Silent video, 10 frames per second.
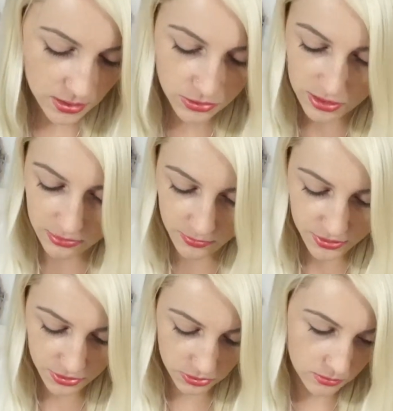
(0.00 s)
I to chyba
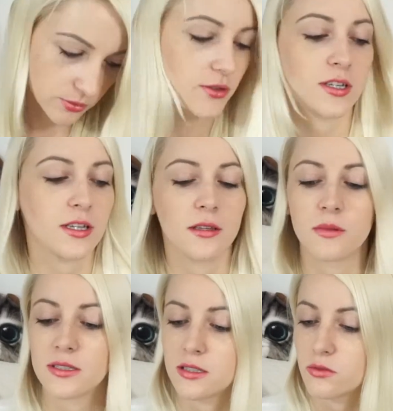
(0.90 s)
będzie to, bo to takie
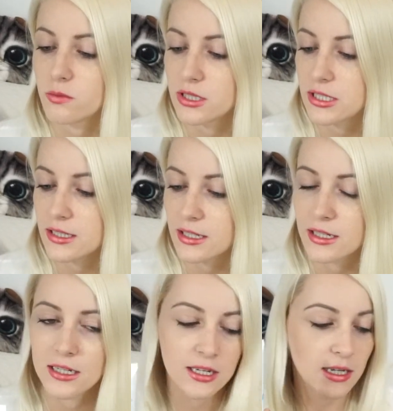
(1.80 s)
niebieska tubeczka,
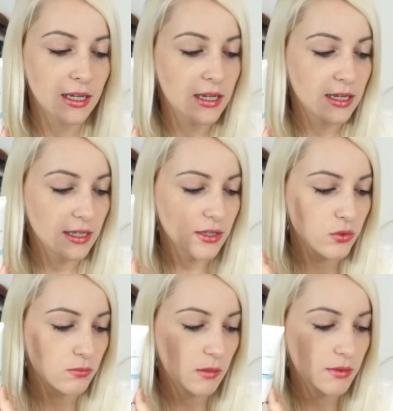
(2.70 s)
tak.
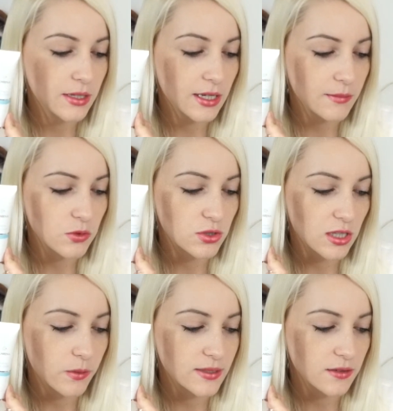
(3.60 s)
I tu mamy krem do
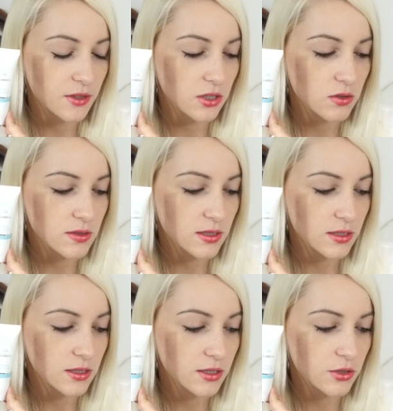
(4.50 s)
ciała
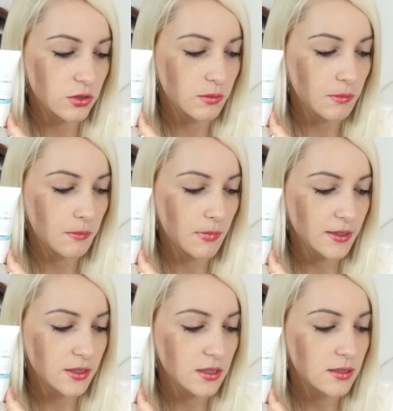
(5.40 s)
zawierający
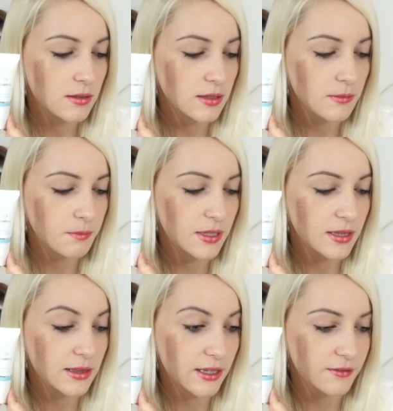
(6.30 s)
hydromanil i
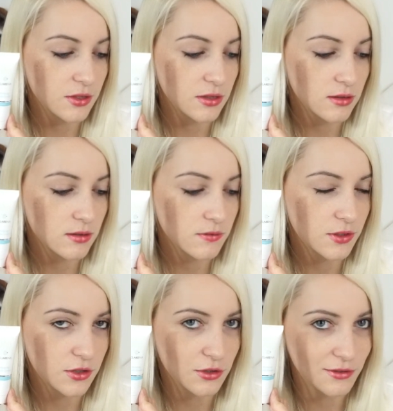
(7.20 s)
pentavin,
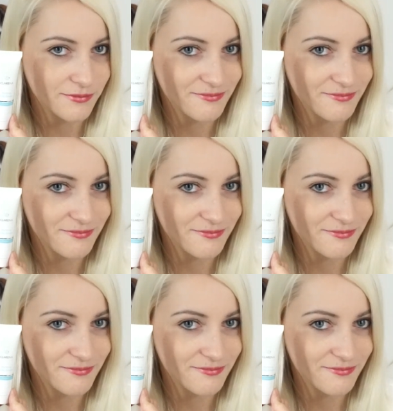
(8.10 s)
vitin,